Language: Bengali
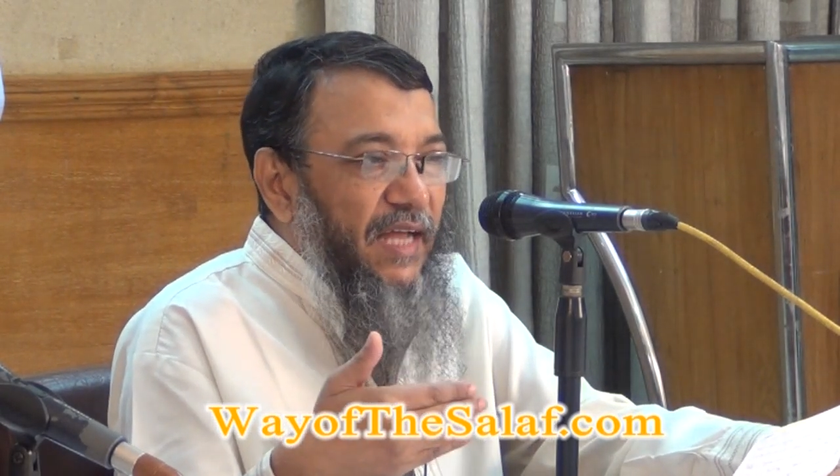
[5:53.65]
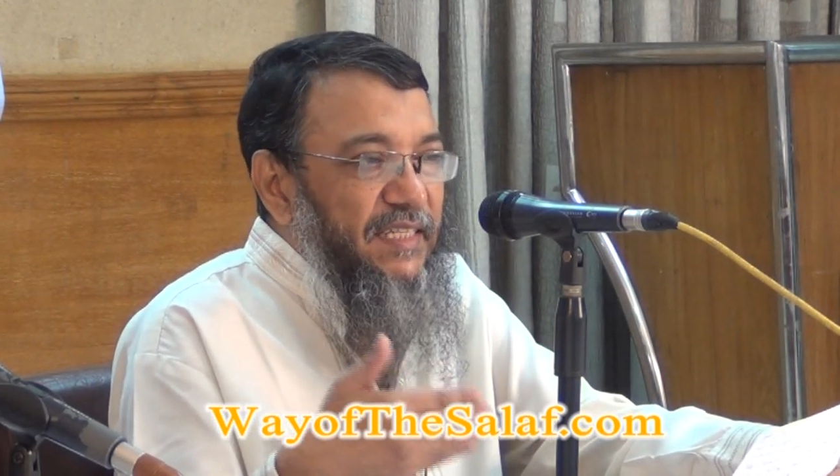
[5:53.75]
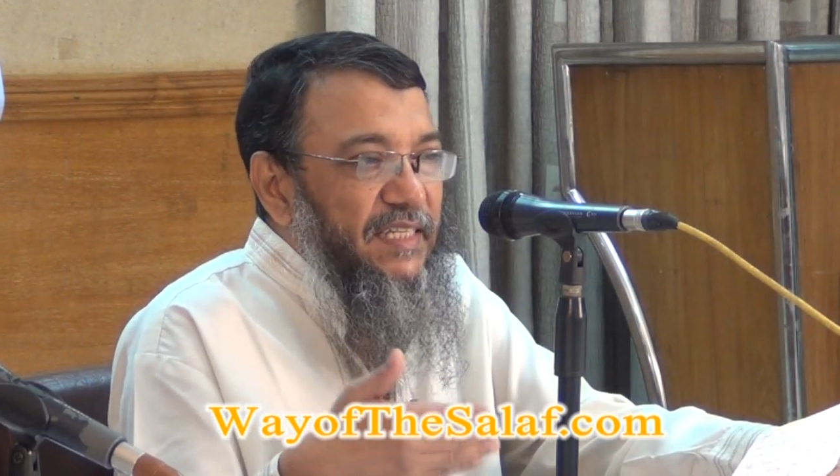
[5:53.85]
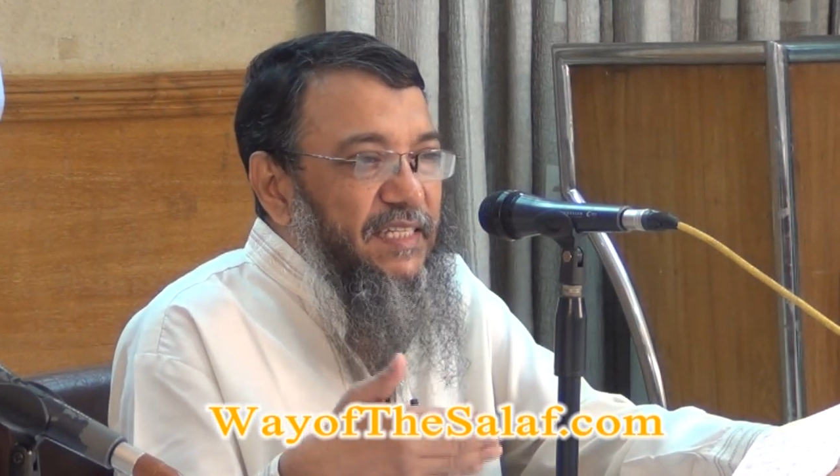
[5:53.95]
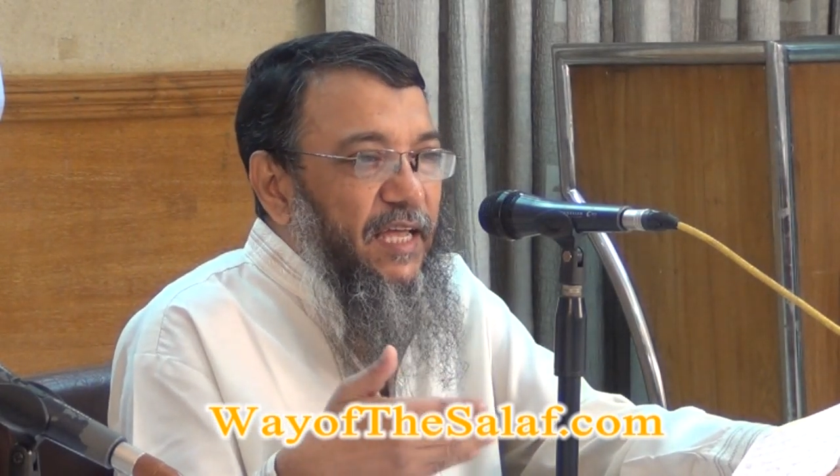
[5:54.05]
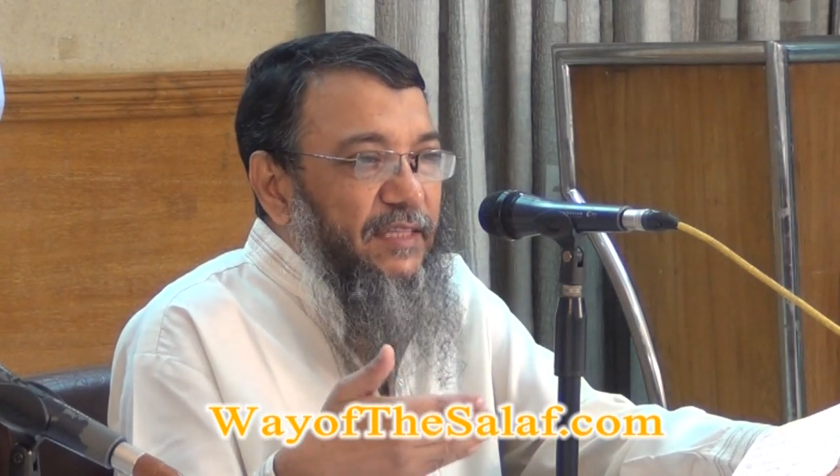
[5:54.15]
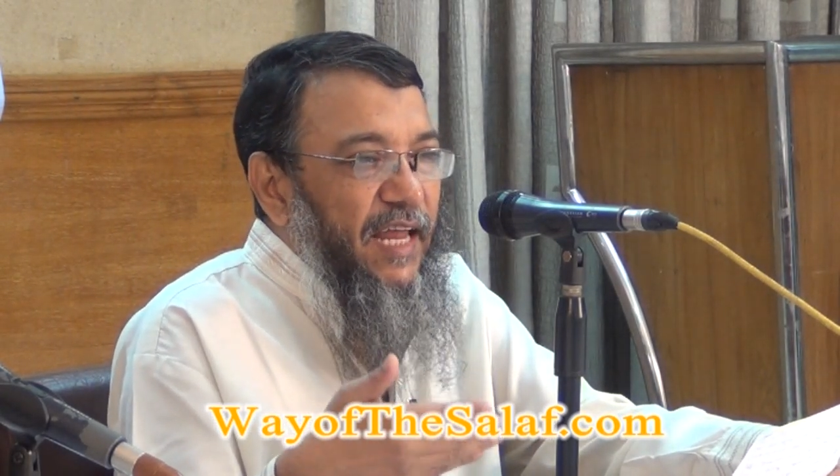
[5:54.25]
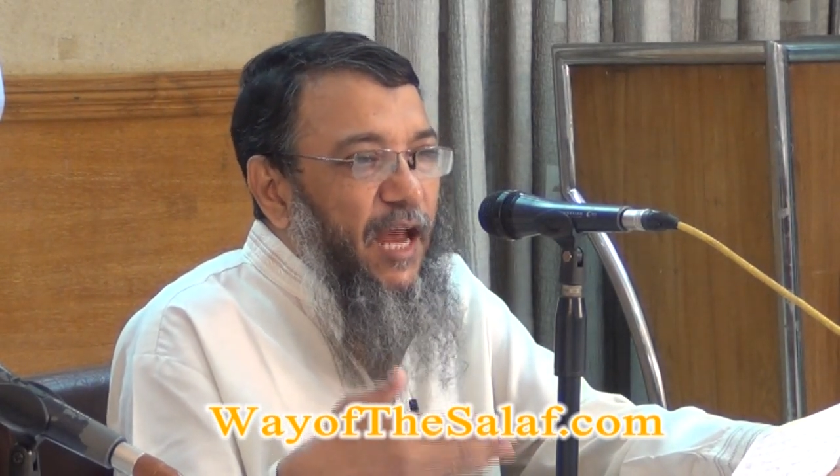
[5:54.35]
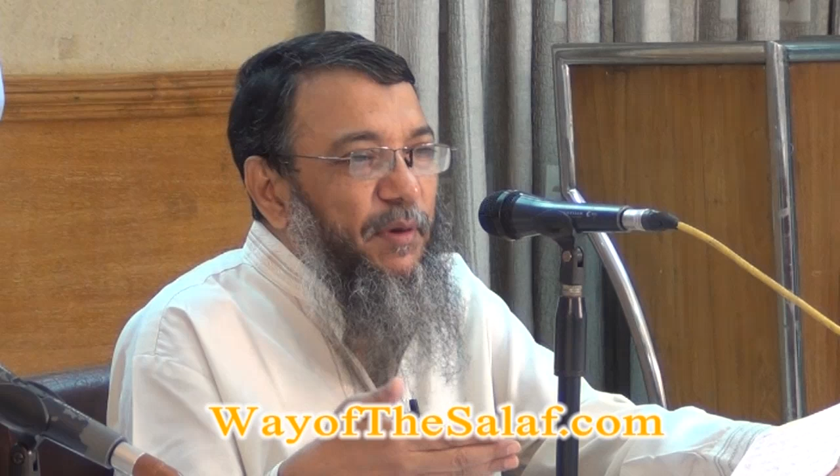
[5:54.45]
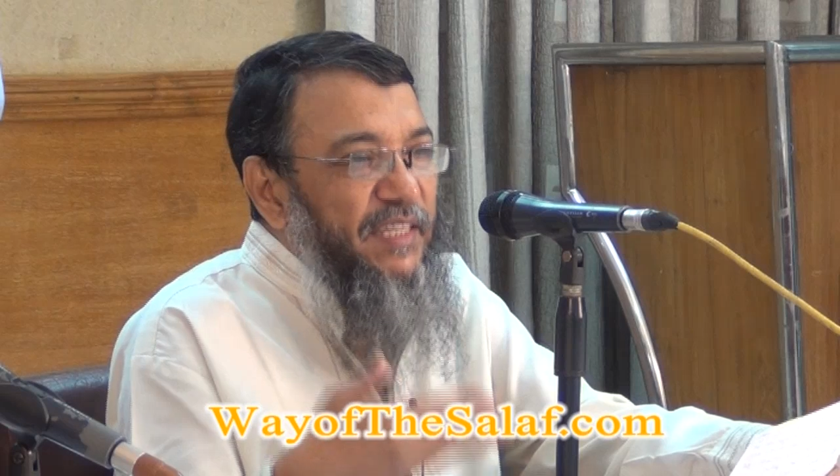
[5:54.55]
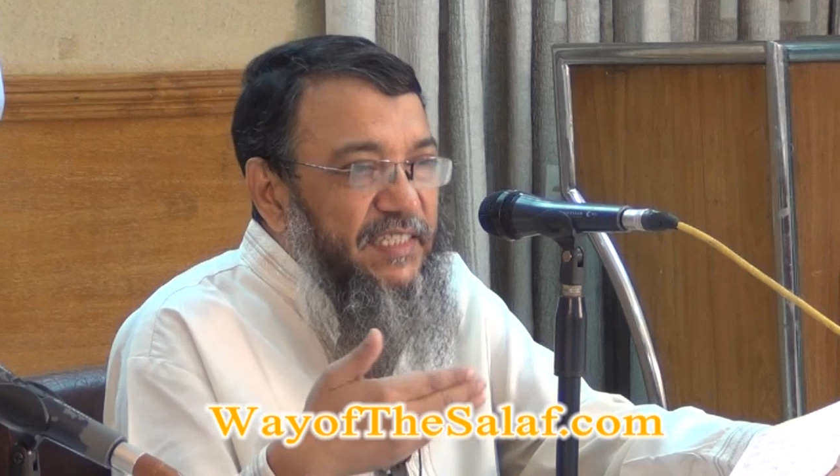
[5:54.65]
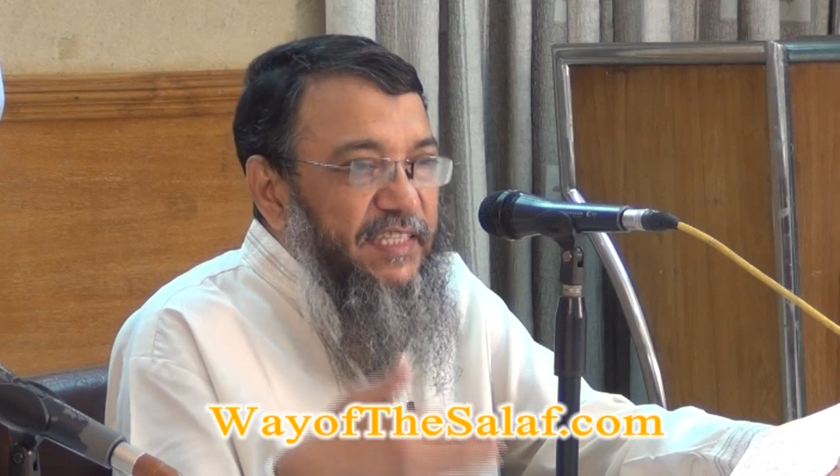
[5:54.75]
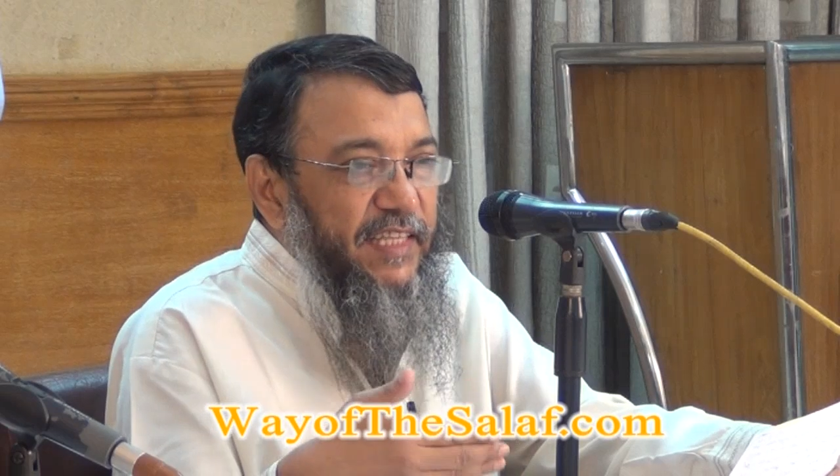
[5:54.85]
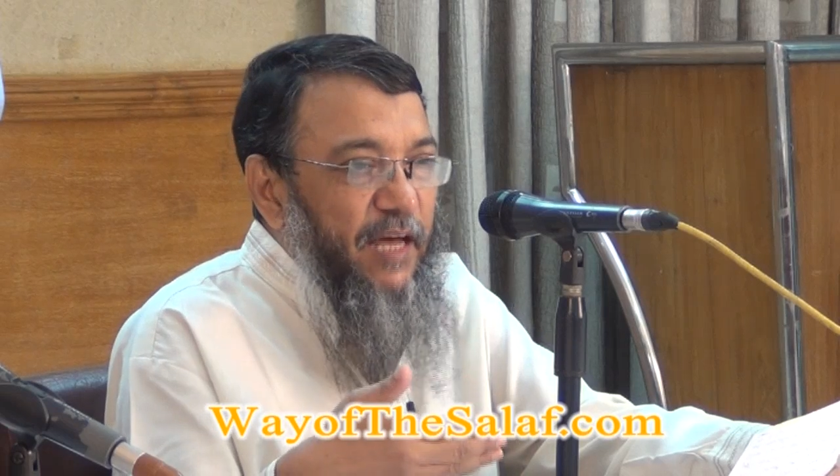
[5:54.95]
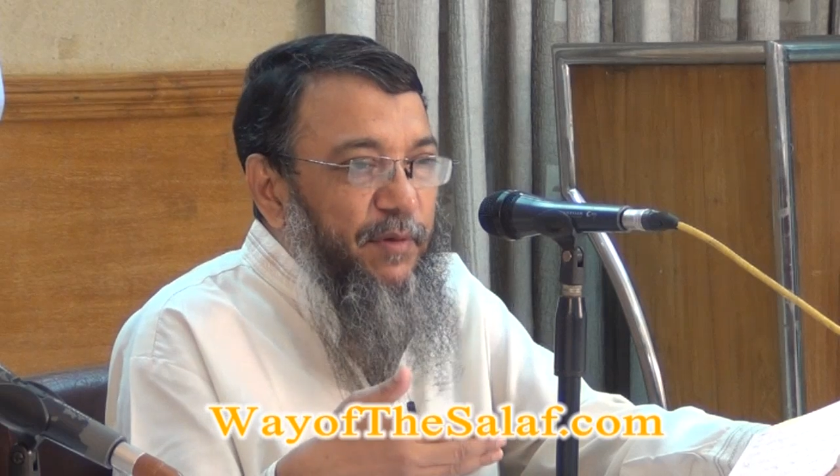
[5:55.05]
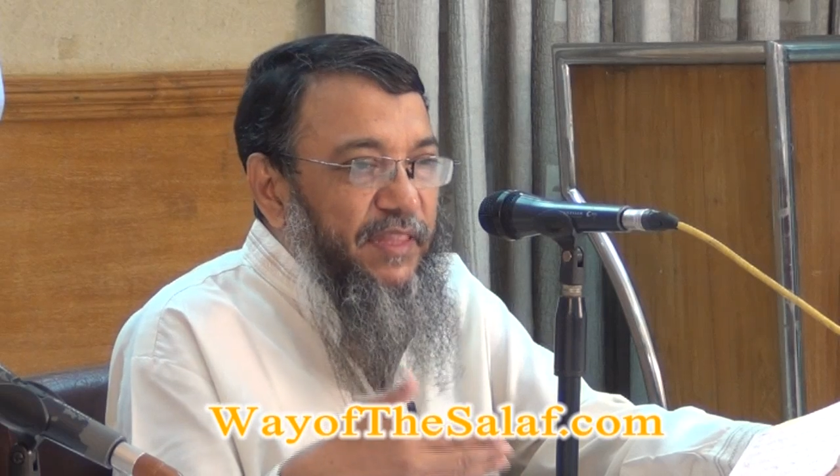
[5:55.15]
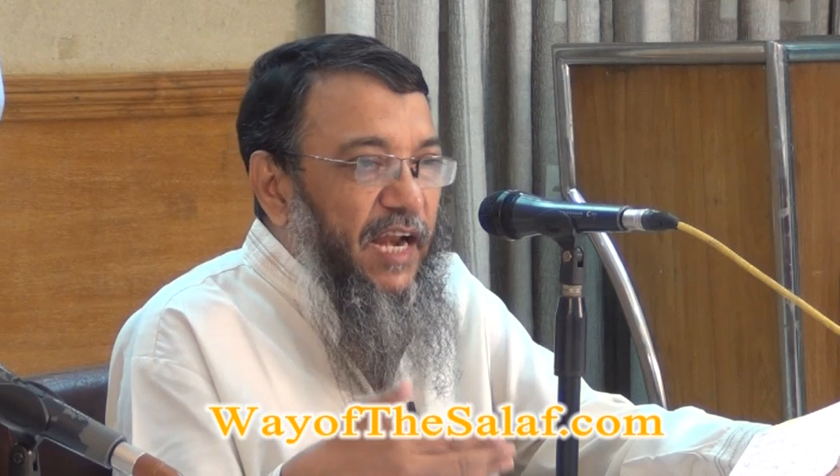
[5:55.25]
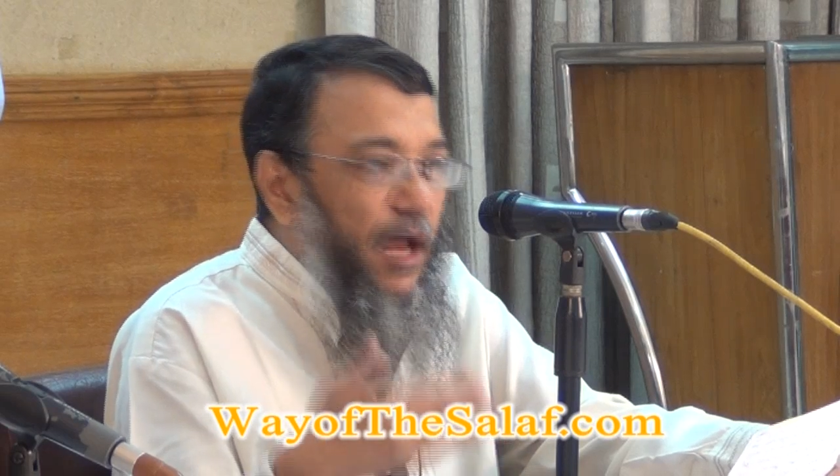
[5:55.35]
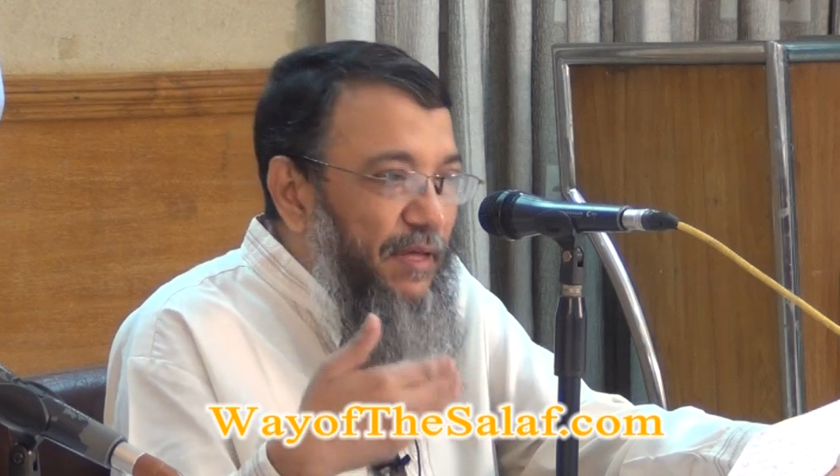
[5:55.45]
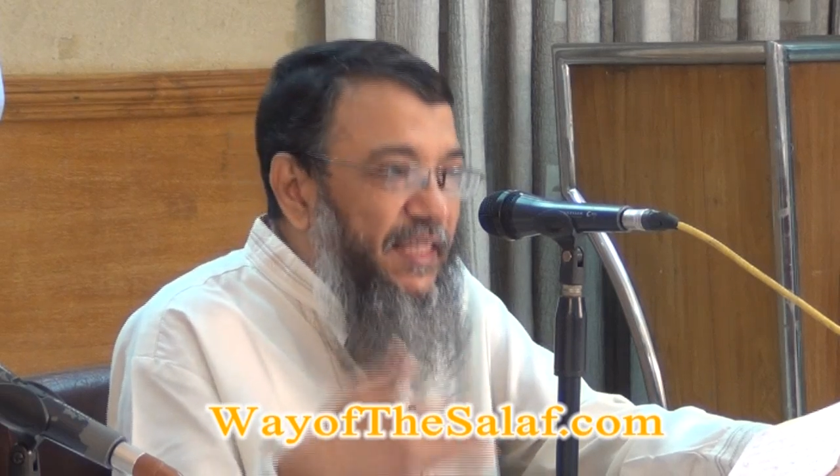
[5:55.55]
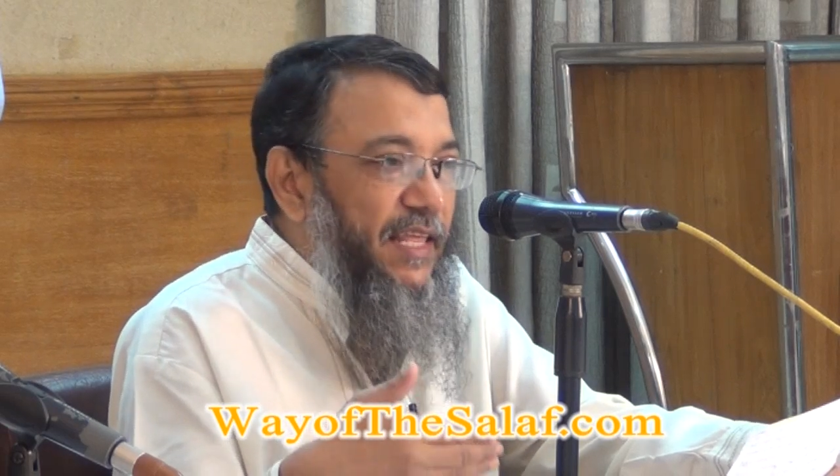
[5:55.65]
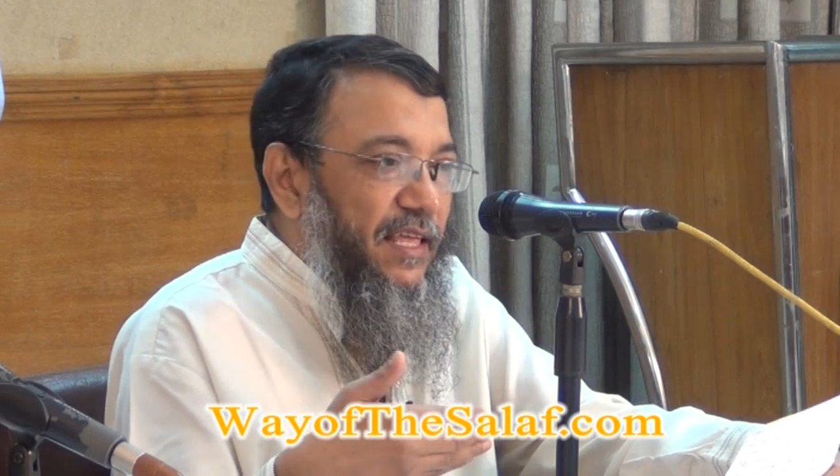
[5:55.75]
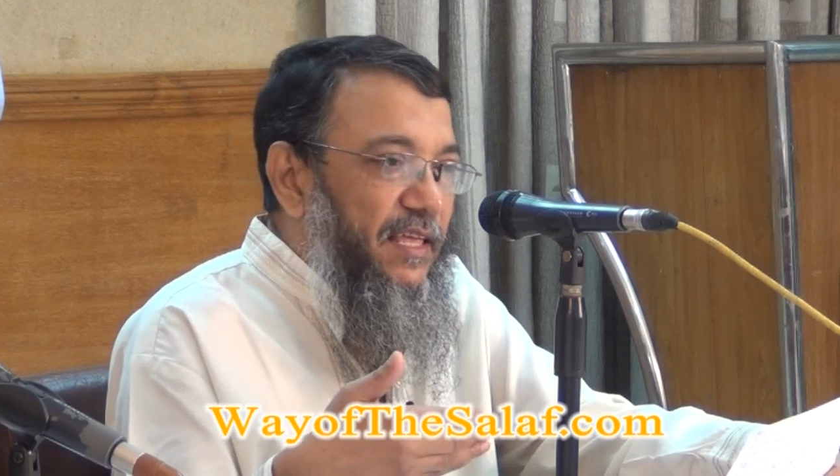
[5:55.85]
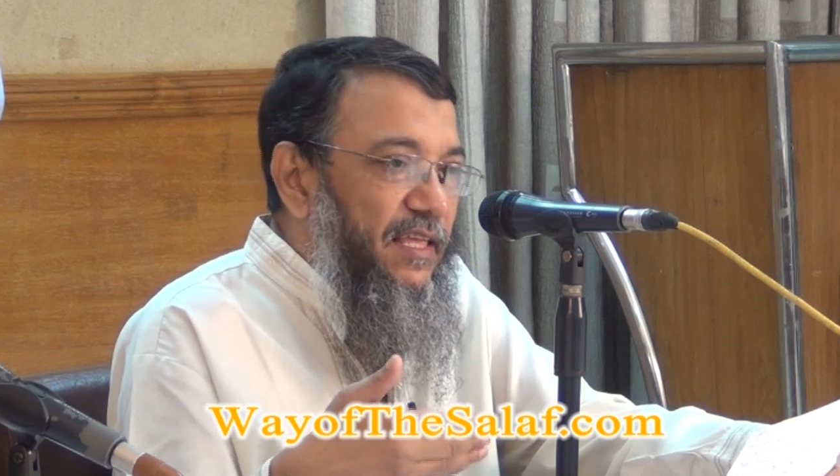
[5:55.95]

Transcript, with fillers: আসে যে তারা আমাদের সাথেই থাকবেন তারা আমাদেরই